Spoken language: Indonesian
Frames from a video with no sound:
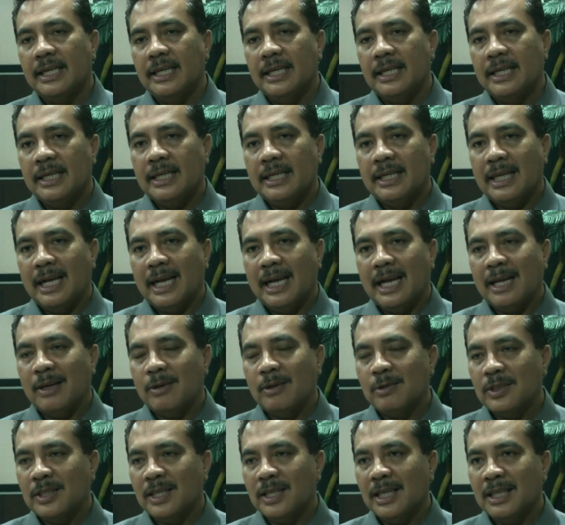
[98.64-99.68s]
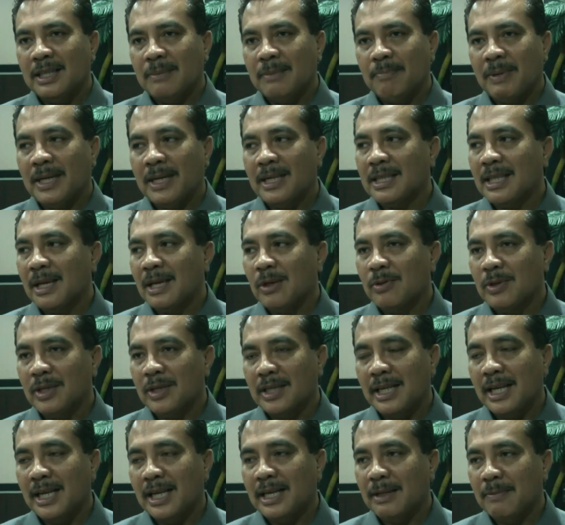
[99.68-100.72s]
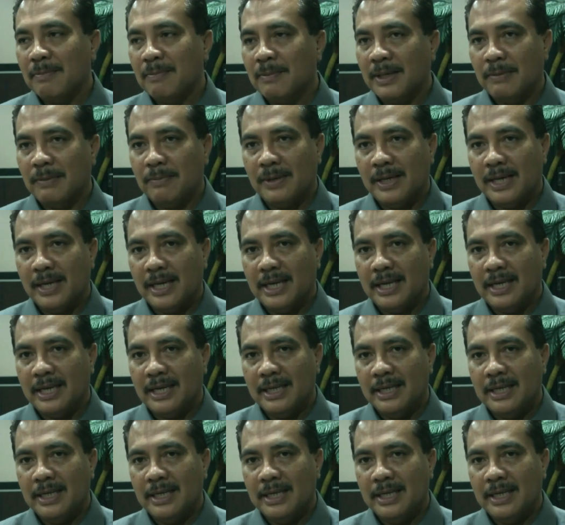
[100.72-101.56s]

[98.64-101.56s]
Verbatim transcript: yang harusnya pada tahun ini ada penambahan